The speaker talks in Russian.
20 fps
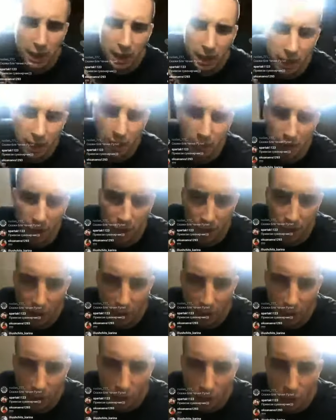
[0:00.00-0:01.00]
Так,
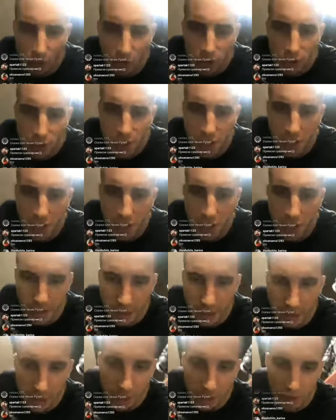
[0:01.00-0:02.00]
э, нос
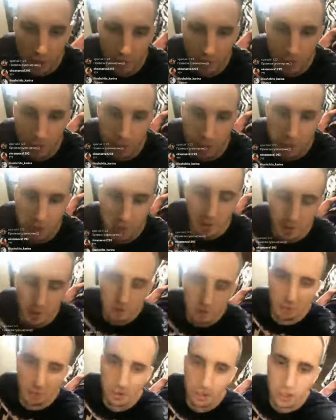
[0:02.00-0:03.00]
как э,
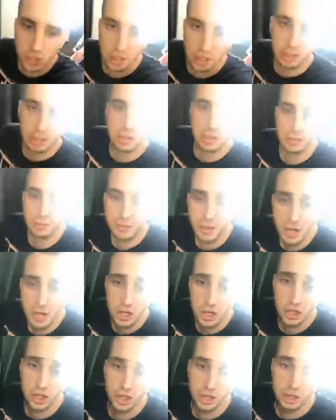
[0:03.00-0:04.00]
дорогие вещи,
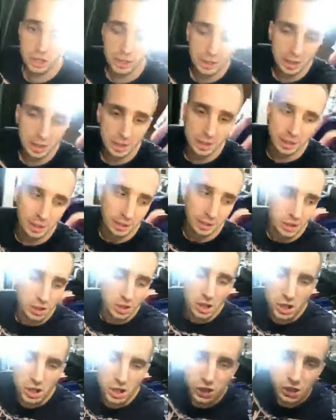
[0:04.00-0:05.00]
вещи
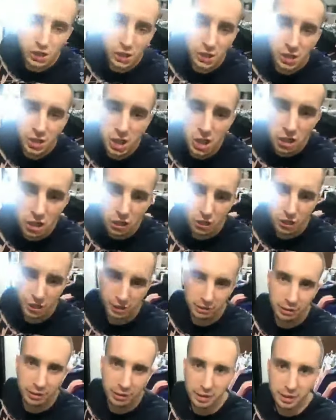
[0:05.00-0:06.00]
ниже
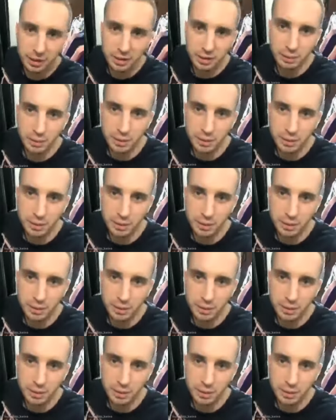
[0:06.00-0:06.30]
нижнего,